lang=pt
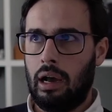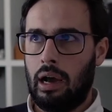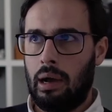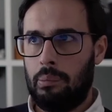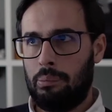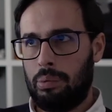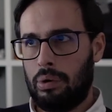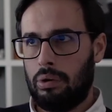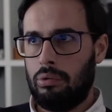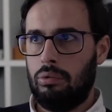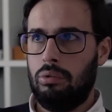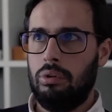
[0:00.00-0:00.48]
à
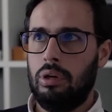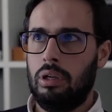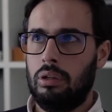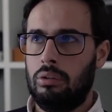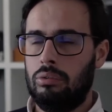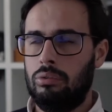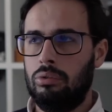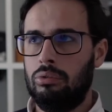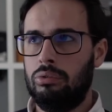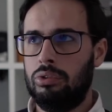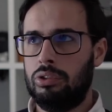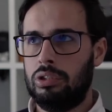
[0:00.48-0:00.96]
procura
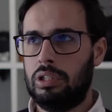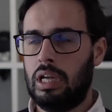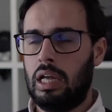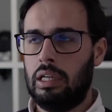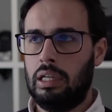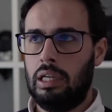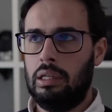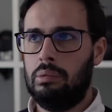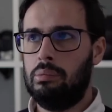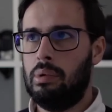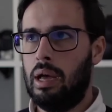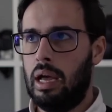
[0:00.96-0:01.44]
dos
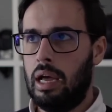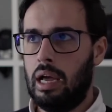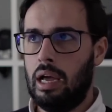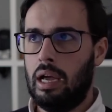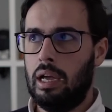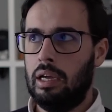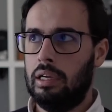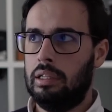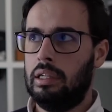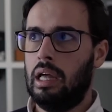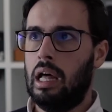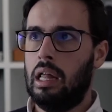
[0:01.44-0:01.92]

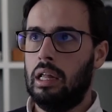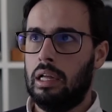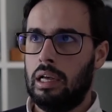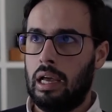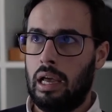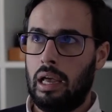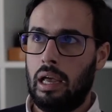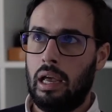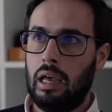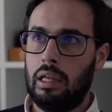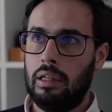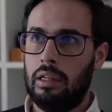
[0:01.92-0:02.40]
Talibã e da
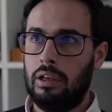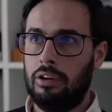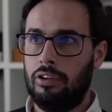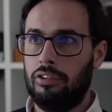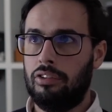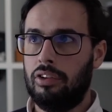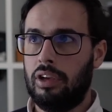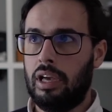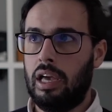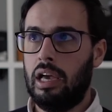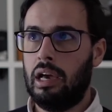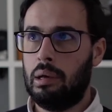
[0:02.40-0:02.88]
Al-Qaeda e não
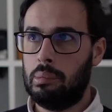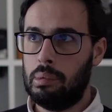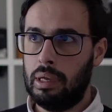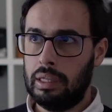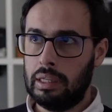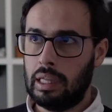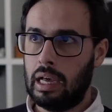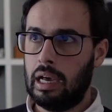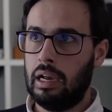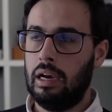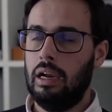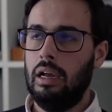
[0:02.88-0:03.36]
sei o quê, a
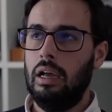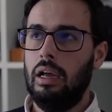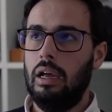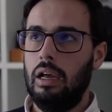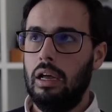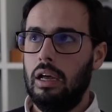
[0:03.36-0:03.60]
arrebentar